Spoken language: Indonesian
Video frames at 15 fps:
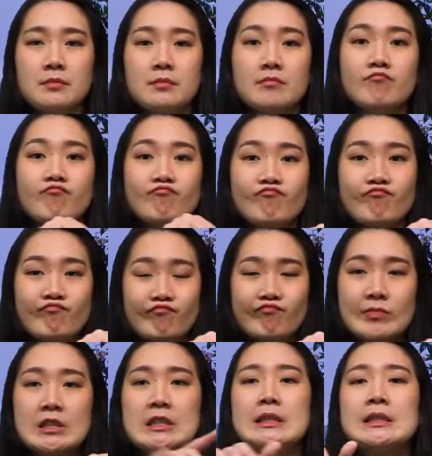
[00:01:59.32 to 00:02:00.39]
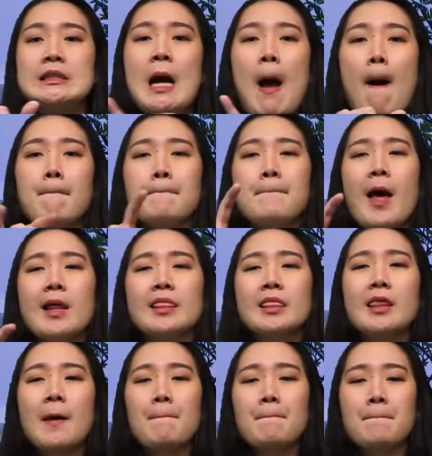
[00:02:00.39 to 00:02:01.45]
Firman bersama
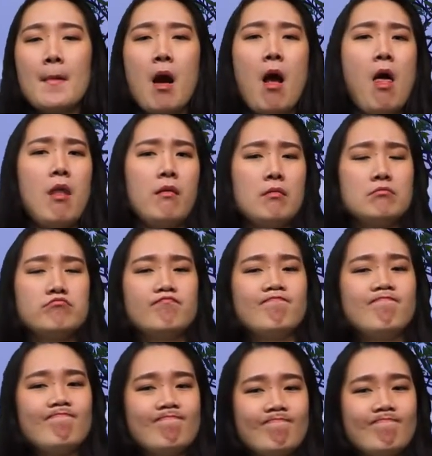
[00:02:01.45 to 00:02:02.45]
temannya mendirikan SLB